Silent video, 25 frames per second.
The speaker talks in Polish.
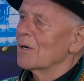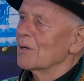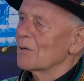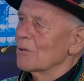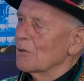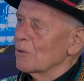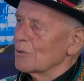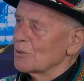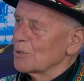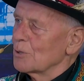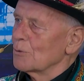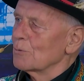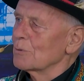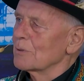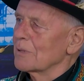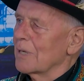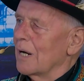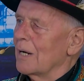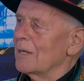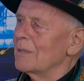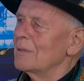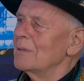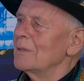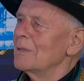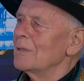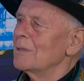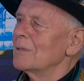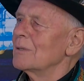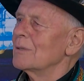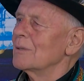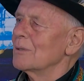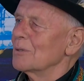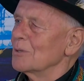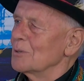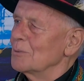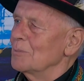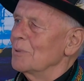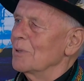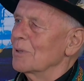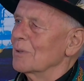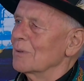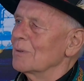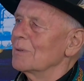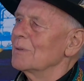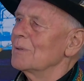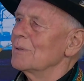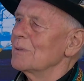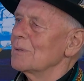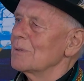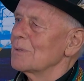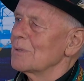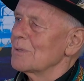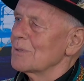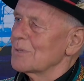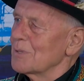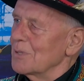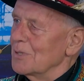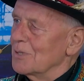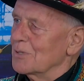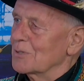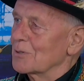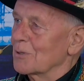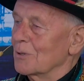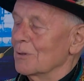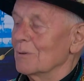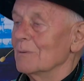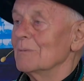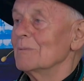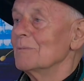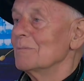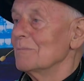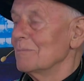gorzołka odbiera syczko.